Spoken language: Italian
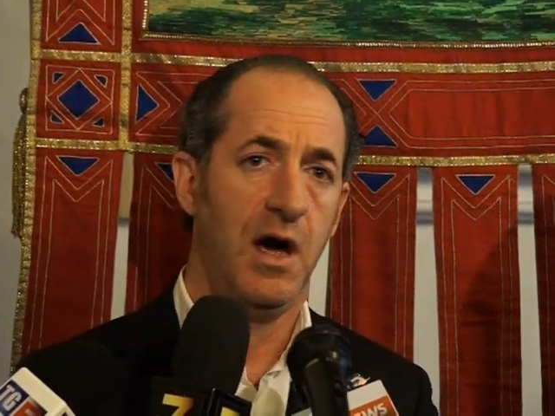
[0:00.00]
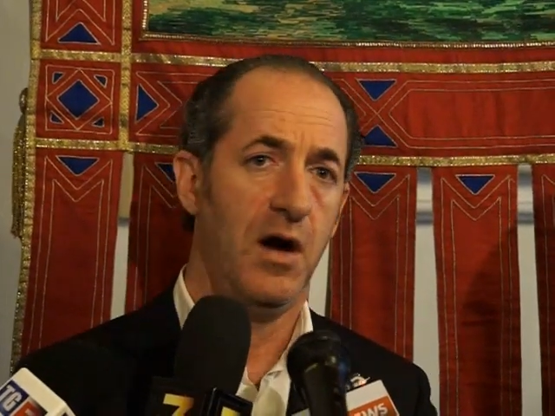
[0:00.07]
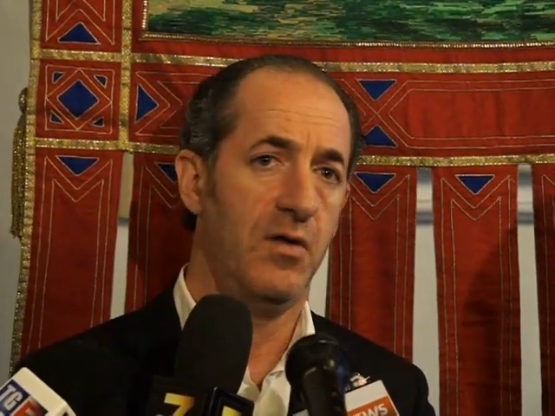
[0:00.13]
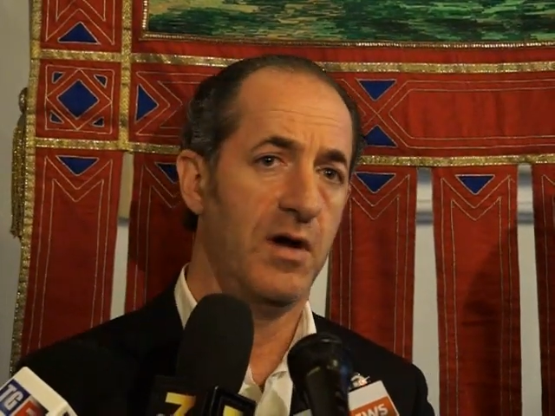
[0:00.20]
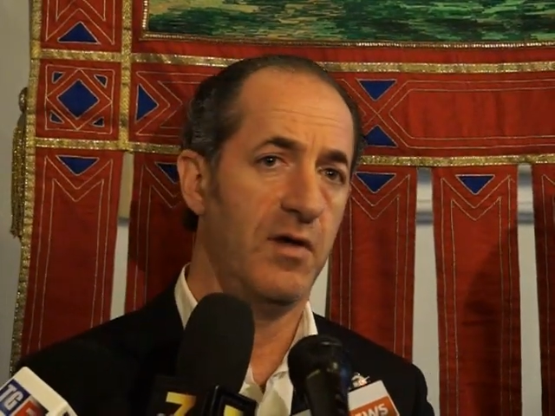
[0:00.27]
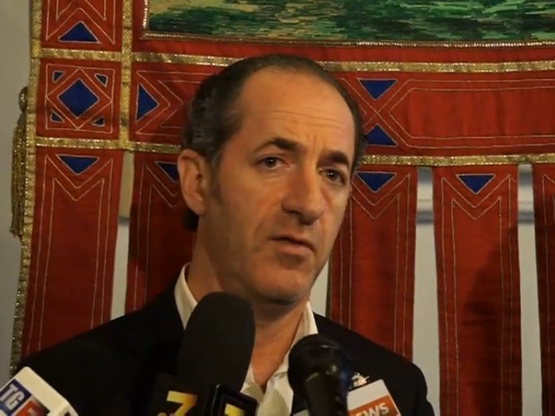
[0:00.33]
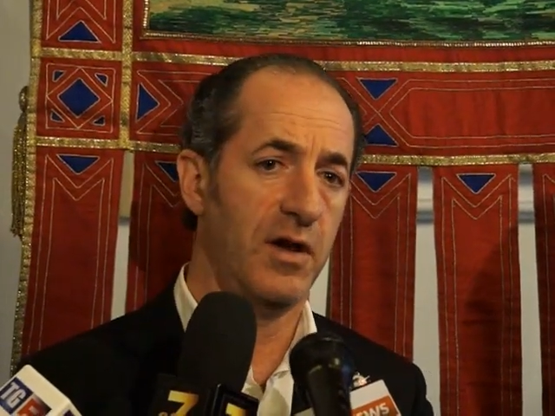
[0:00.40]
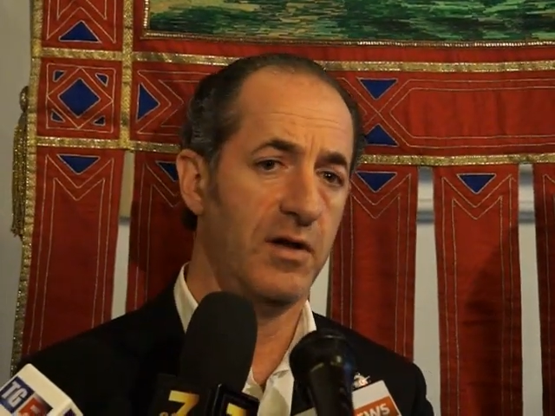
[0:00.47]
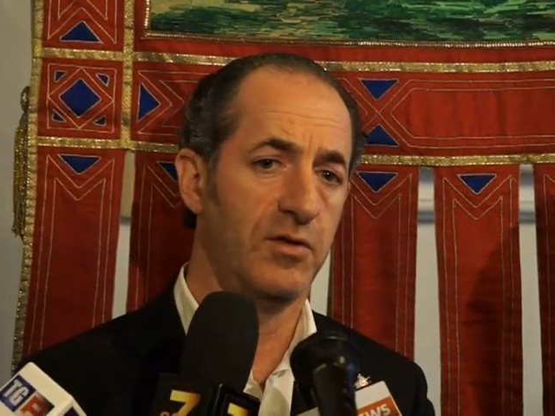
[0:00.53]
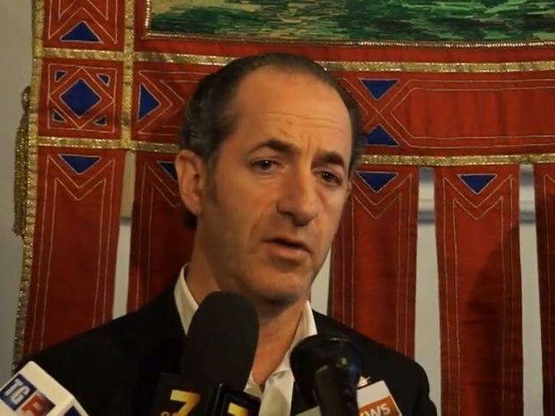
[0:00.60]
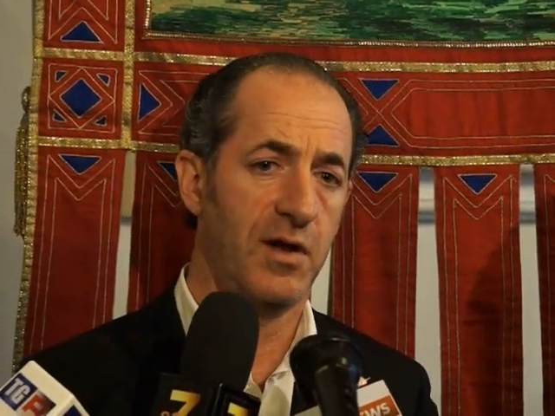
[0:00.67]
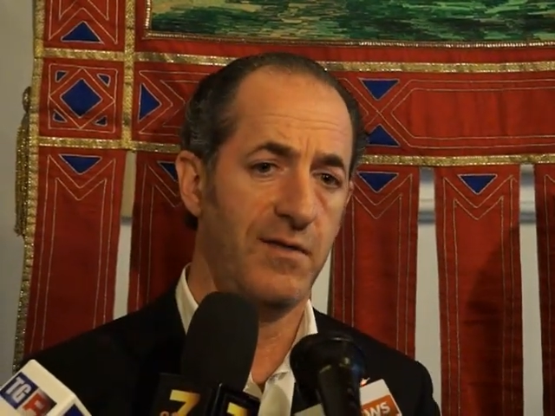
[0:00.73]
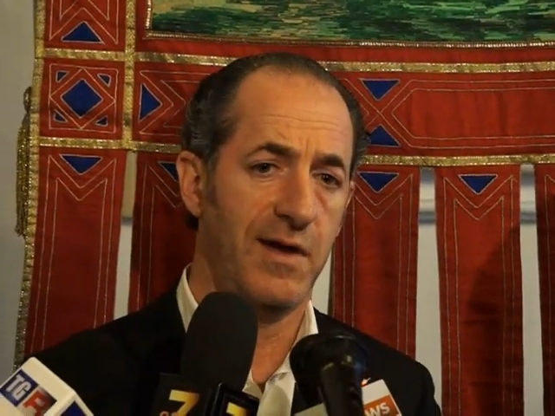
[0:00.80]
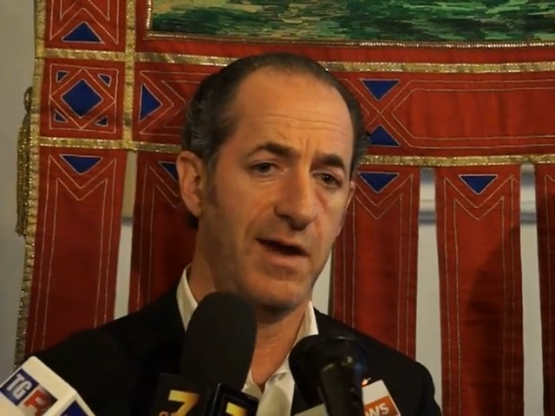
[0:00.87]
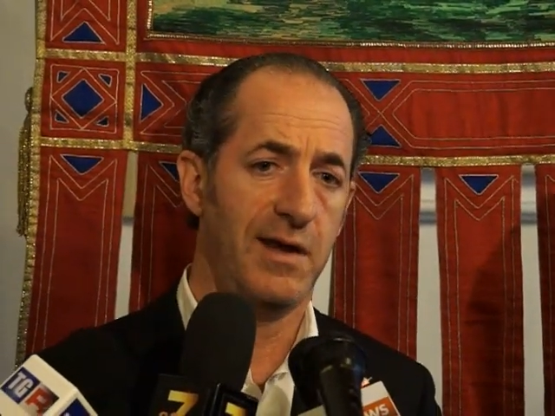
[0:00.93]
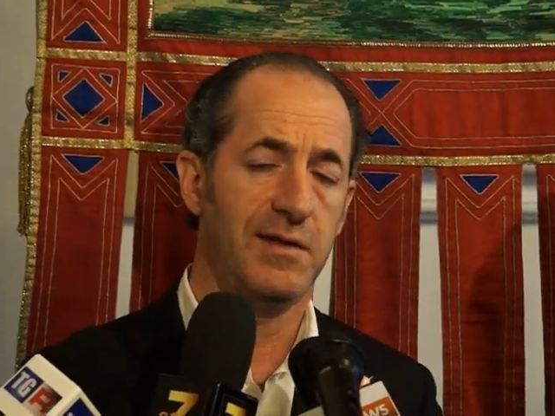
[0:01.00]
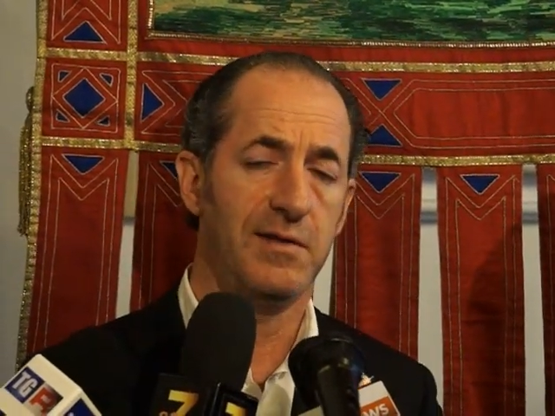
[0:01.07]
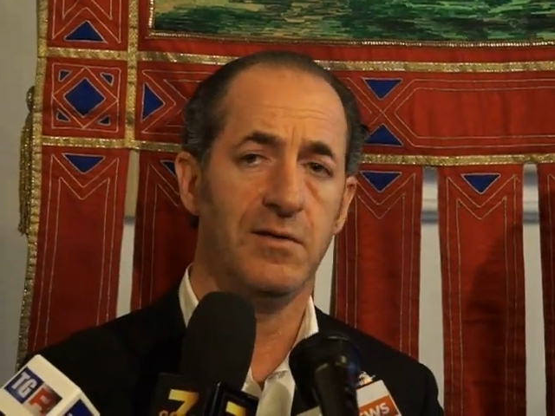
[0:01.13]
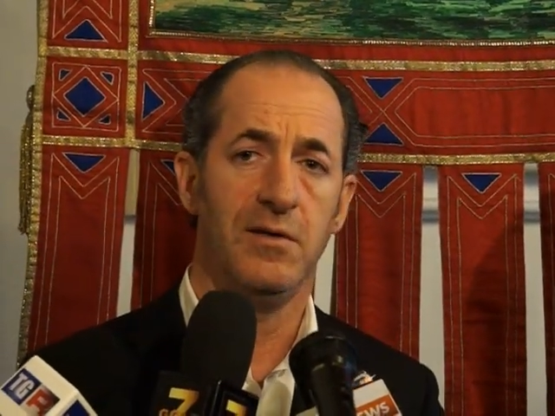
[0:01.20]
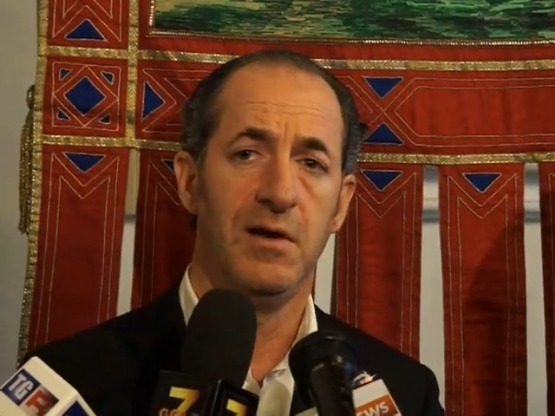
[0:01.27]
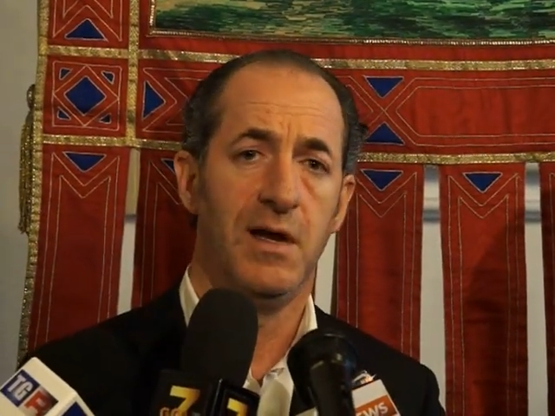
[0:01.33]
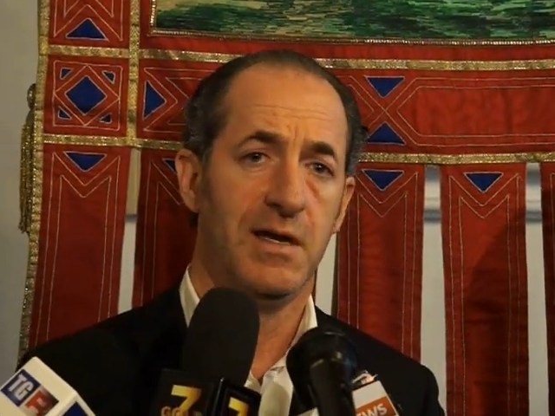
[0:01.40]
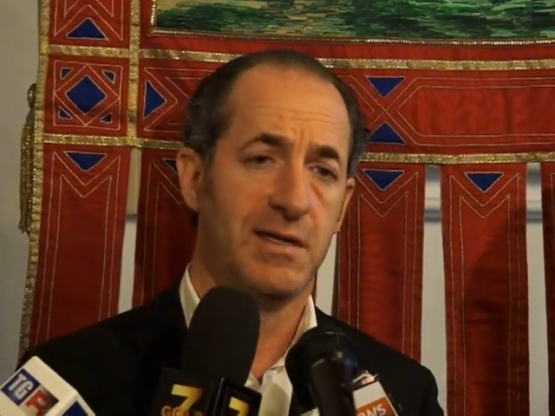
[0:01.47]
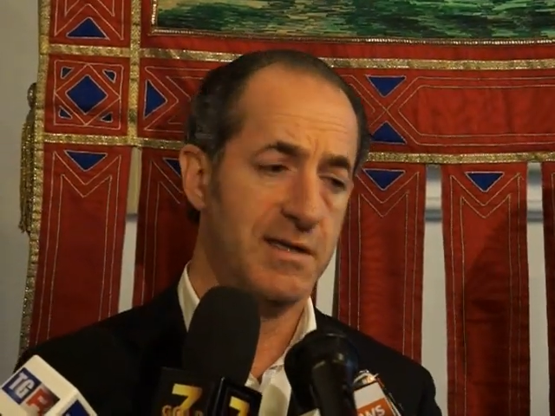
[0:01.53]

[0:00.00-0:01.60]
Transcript: a un lavoratore veneto.